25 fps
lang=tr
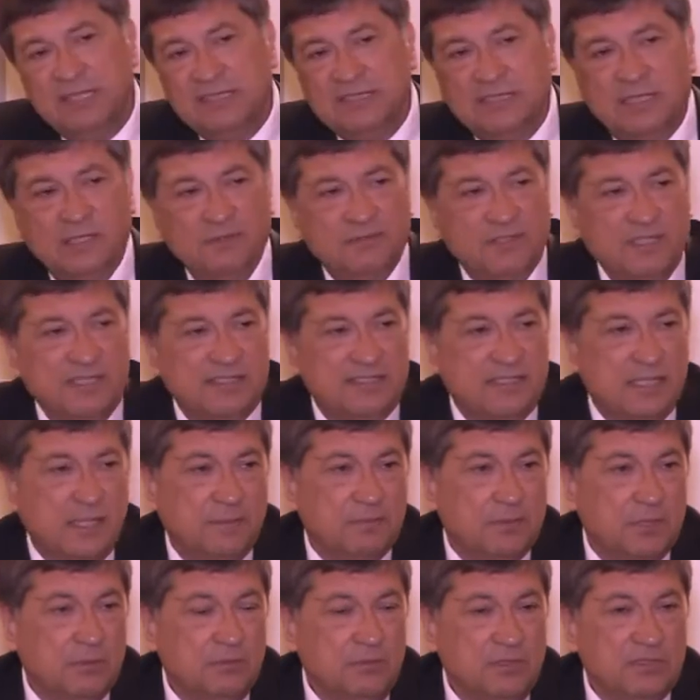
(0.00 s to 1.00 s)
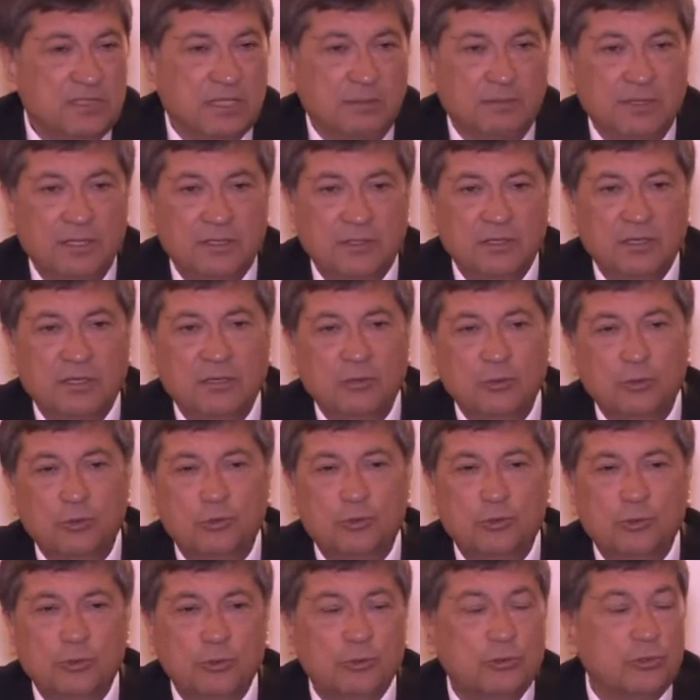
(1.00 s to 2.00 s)
esnaf gezisi yaptığımız zaman
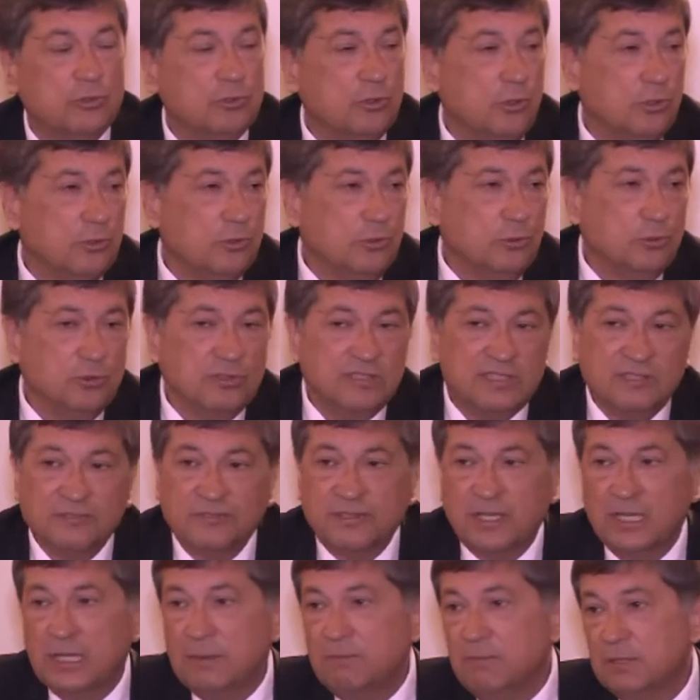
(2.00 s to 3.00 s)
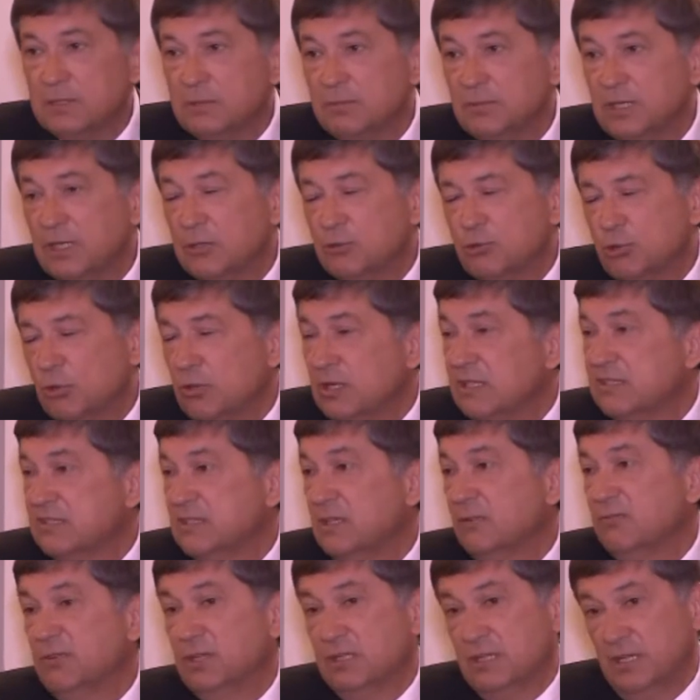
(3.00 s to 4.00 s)
3 gündür 4 gündür sifta yapmadım diye çok
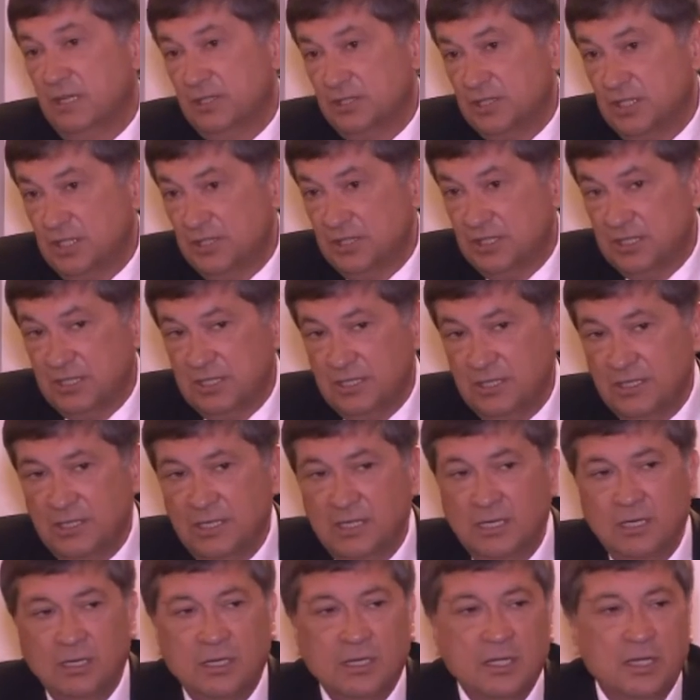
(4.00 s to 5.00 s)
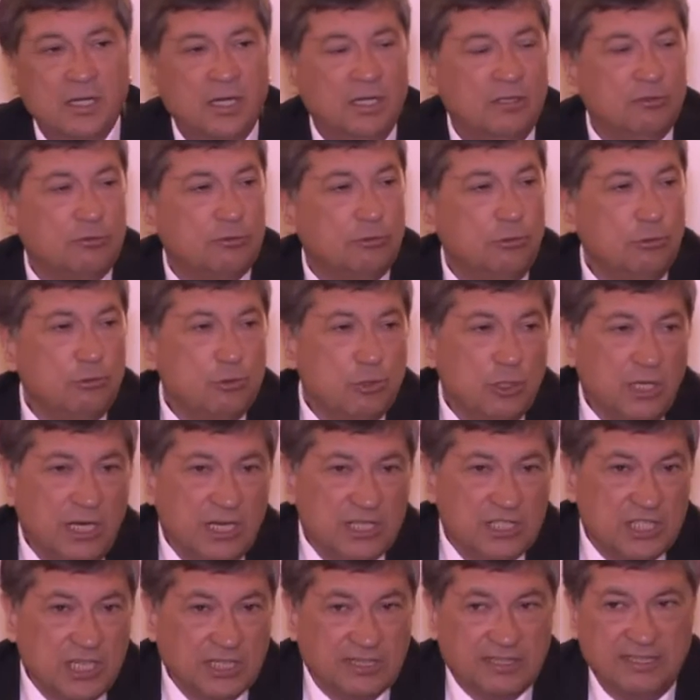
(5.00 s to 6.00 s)
esnafla karşılaştık.
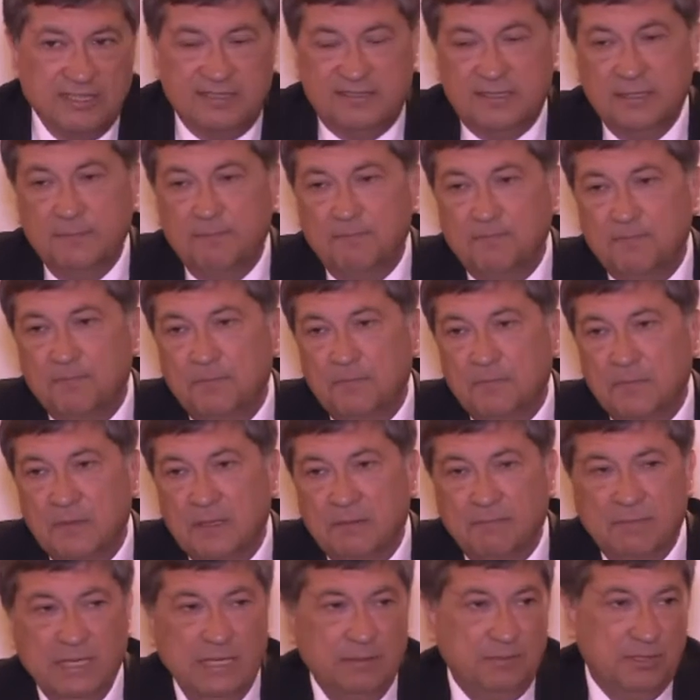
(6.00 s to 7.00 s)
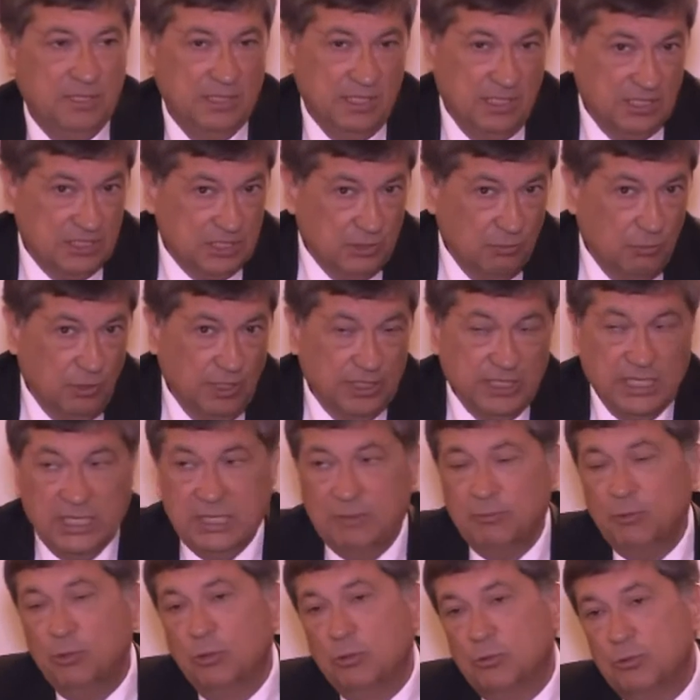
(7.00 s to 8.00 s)
Sütçüler Caddesi, benim yıllarca
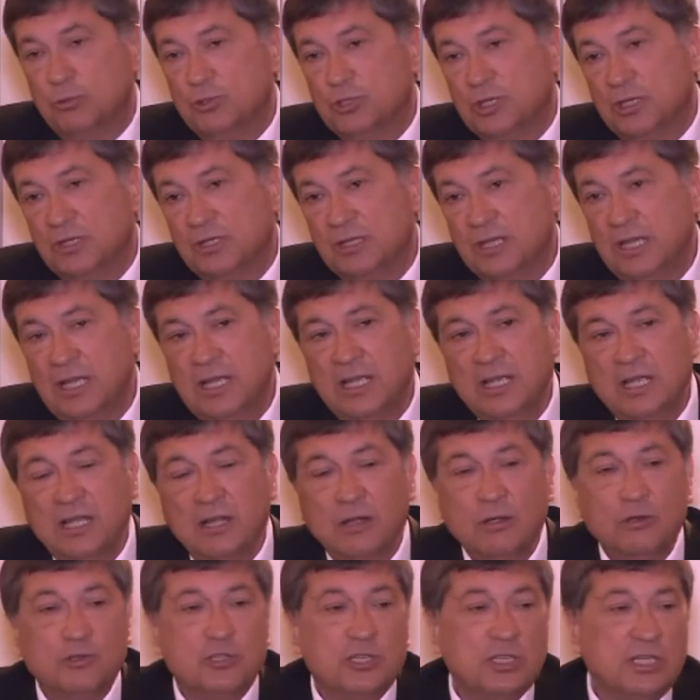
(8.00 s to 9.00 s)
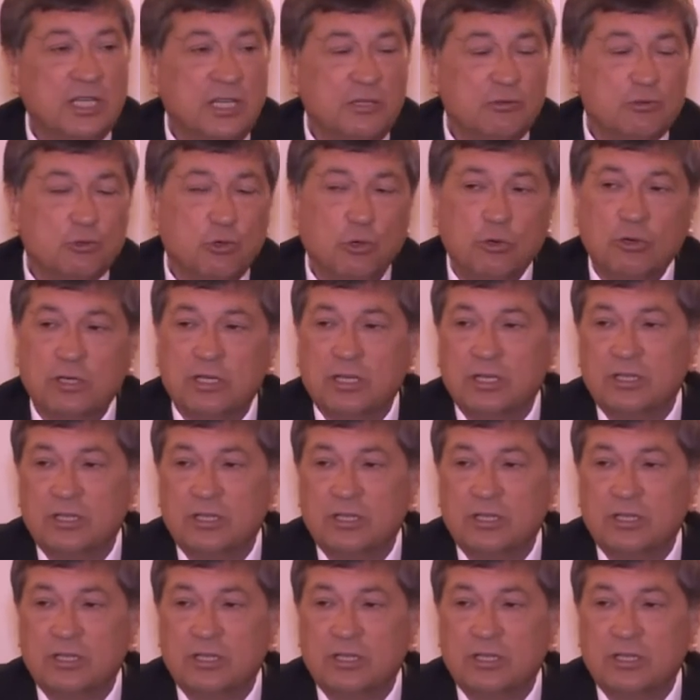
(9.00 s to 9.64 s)
muayenehanemin olduğu cadde, önceden çok